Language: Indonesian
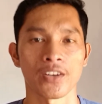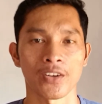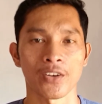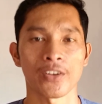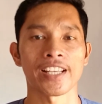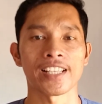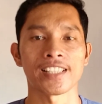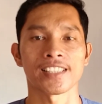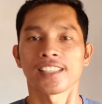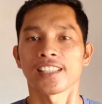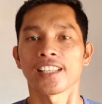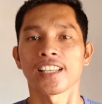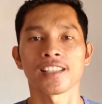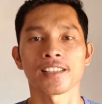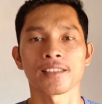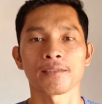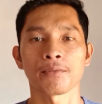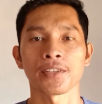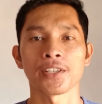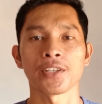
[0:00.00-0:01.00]
Oke,
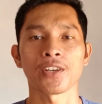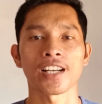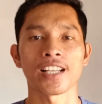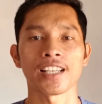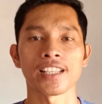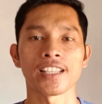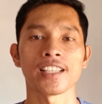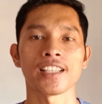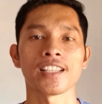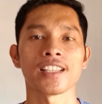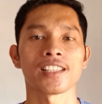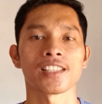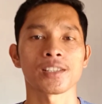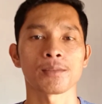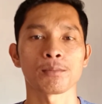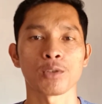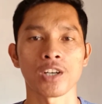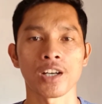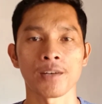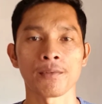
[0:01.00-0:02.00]
sekian video kali ini.
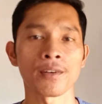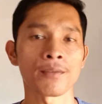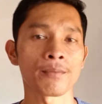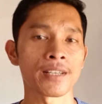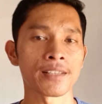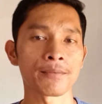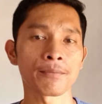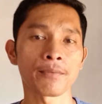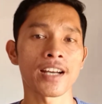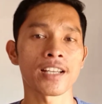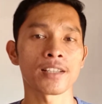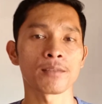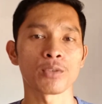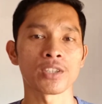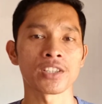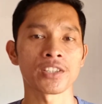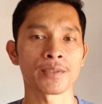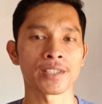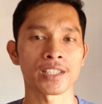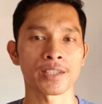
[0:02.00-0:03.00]
Semoga bermanfaat
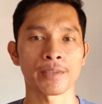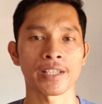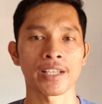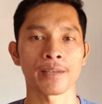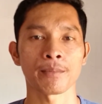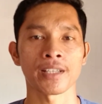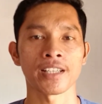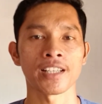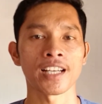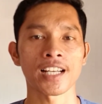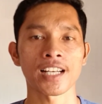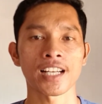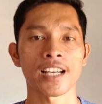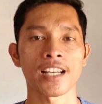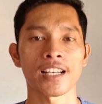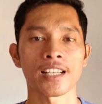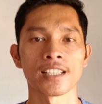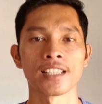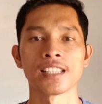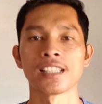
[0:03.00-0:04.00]
buat teman-teman yang
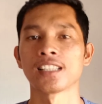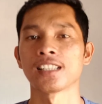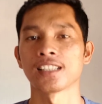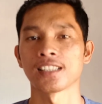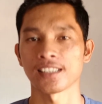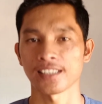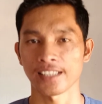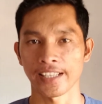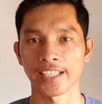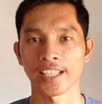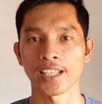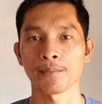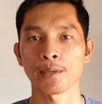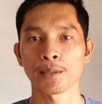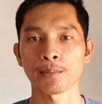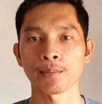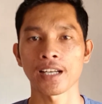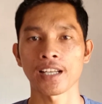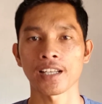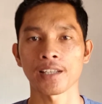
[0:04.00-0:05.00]
mendengarkan. Saya
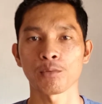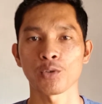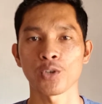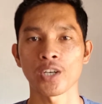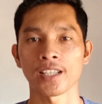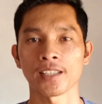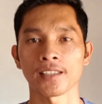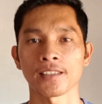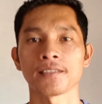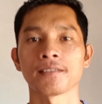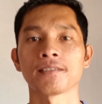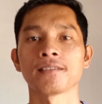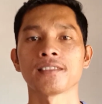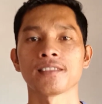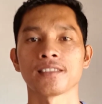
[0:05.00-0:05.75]
Gilbert Pangaribuan.